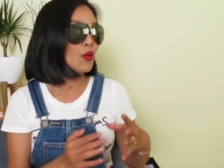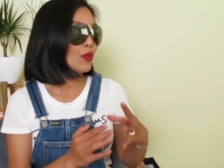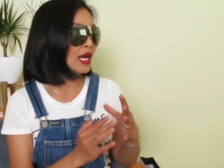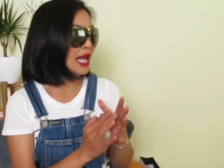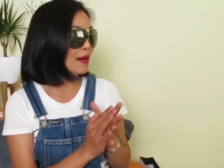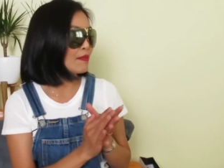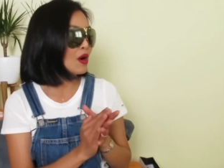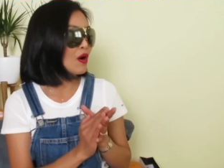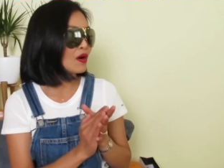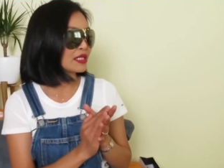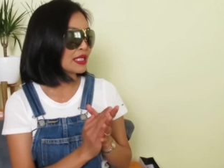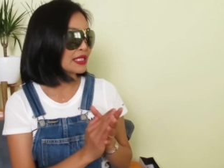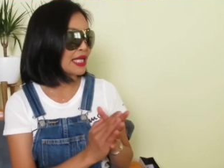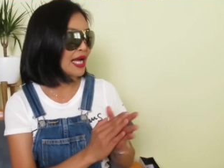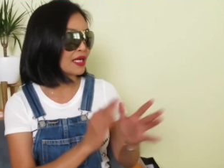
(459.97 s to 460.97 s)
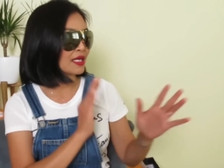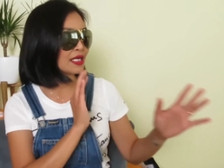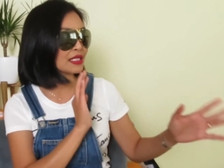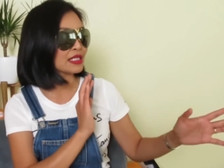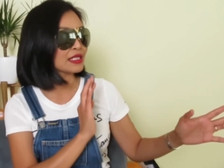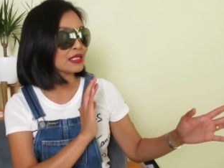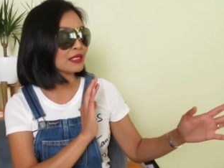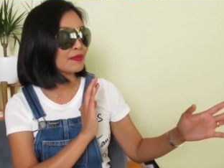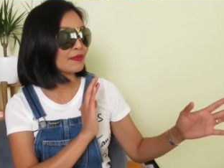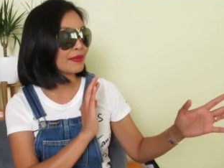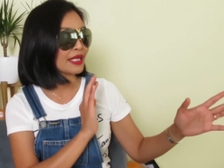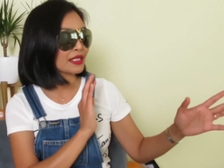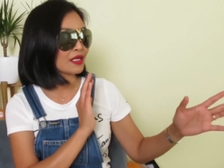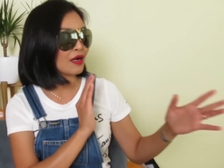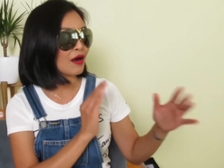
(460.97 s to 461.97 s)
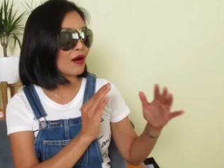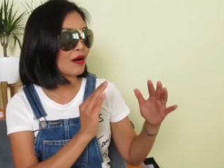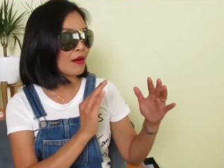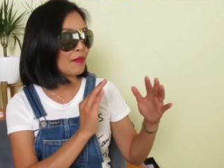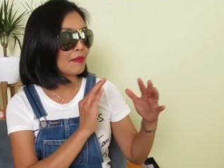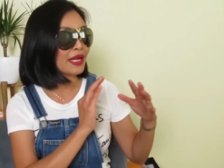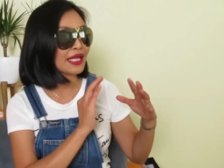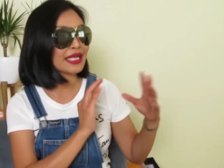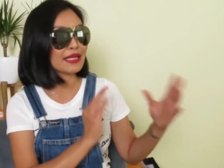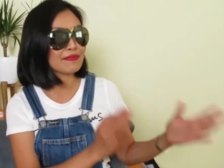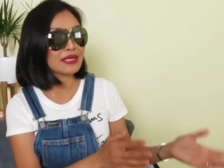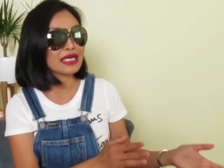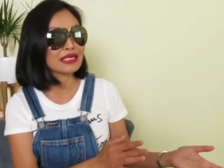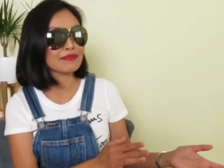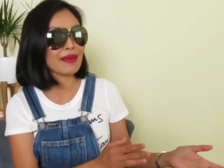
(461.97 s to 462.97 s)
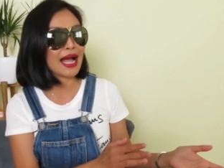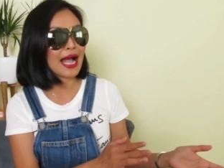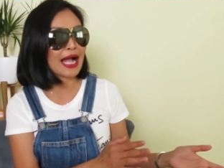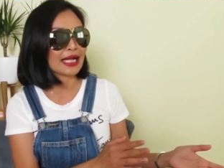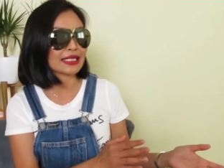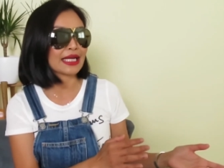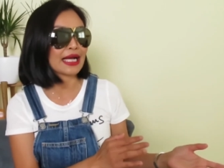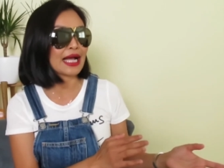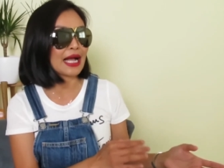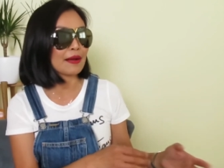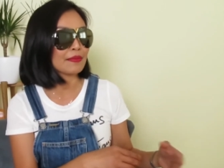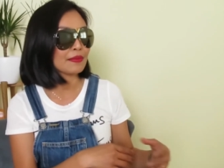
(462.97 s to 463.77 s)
เวลามองอย่างนี้ก็คือมันก็ไม่ได้มืดมากนะคะ